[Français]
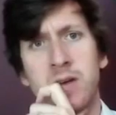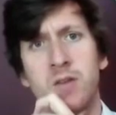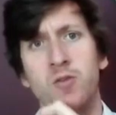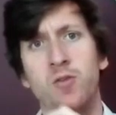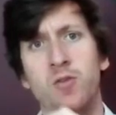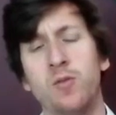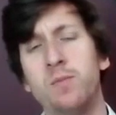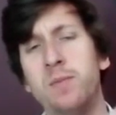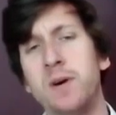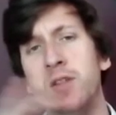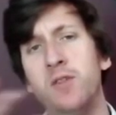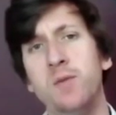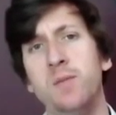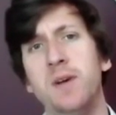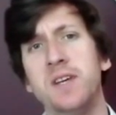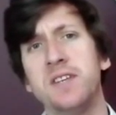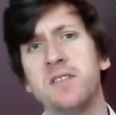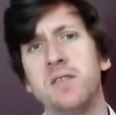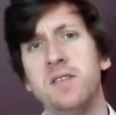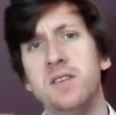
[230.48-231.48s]
Donc pas de
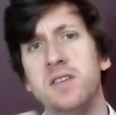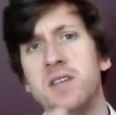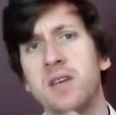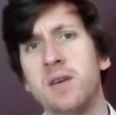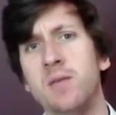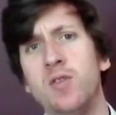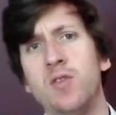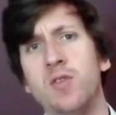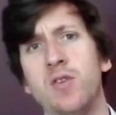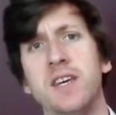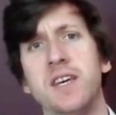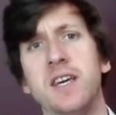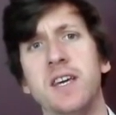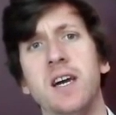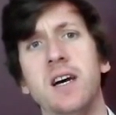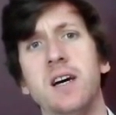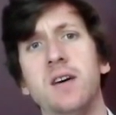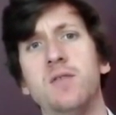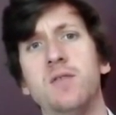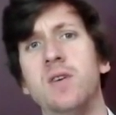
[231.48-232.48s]
masques distribués dans les
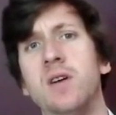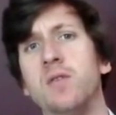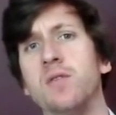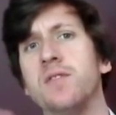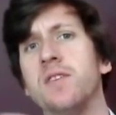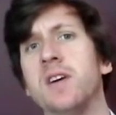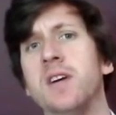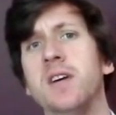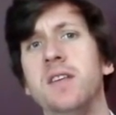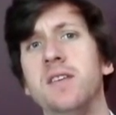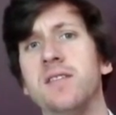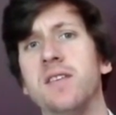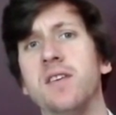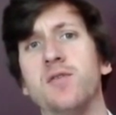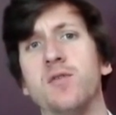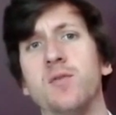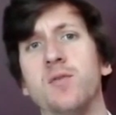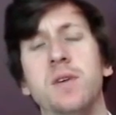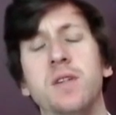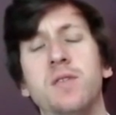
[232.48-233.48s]
gares ou à l'entrée des
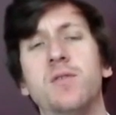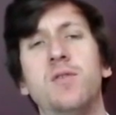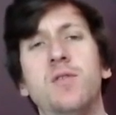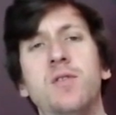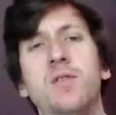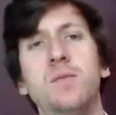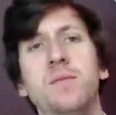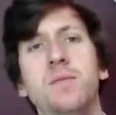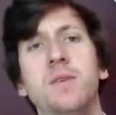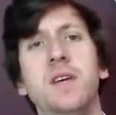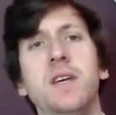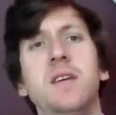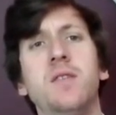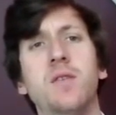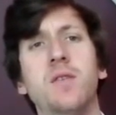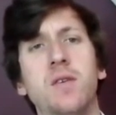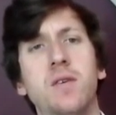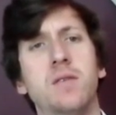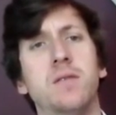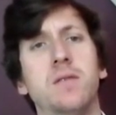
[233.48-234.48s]
stations de métro, mais
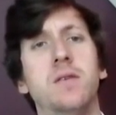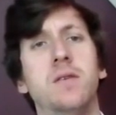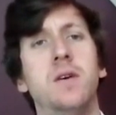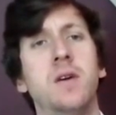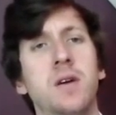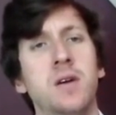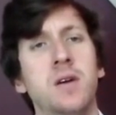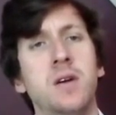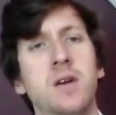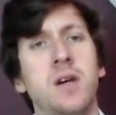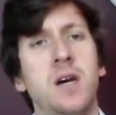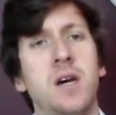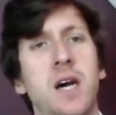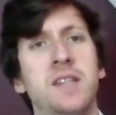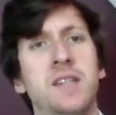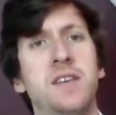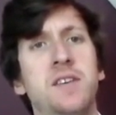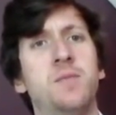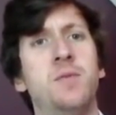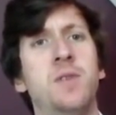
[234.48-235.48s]
dans
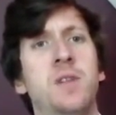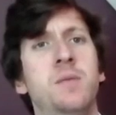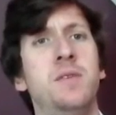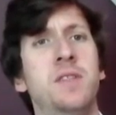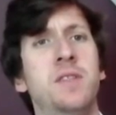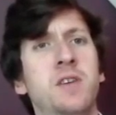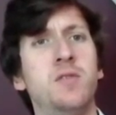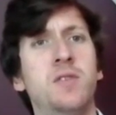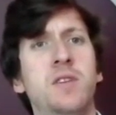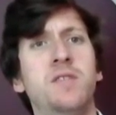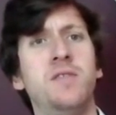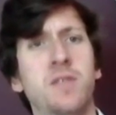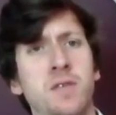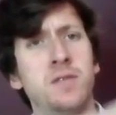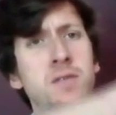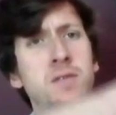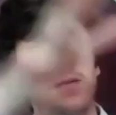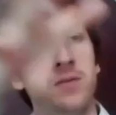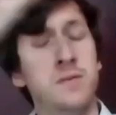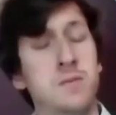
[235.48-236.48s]
la disponibilité
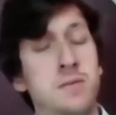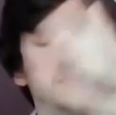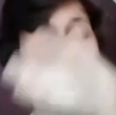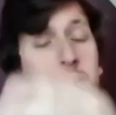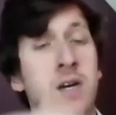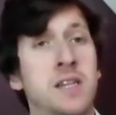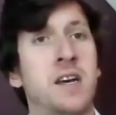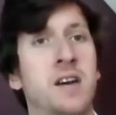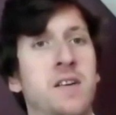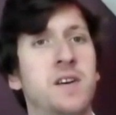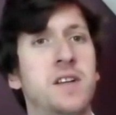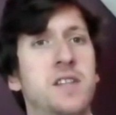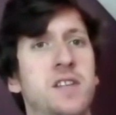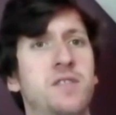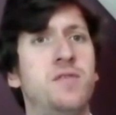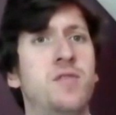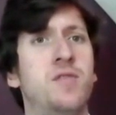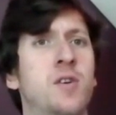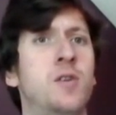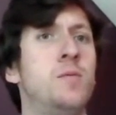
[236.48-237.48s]
au, à travers
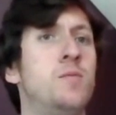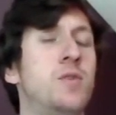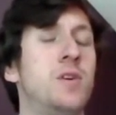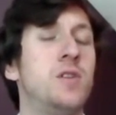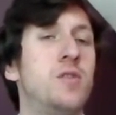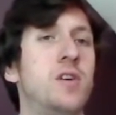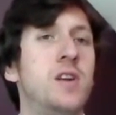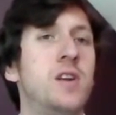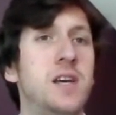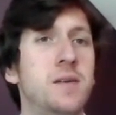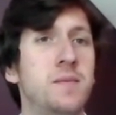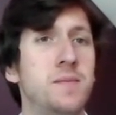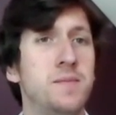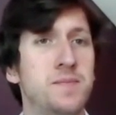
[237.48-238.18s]
différents points de relais.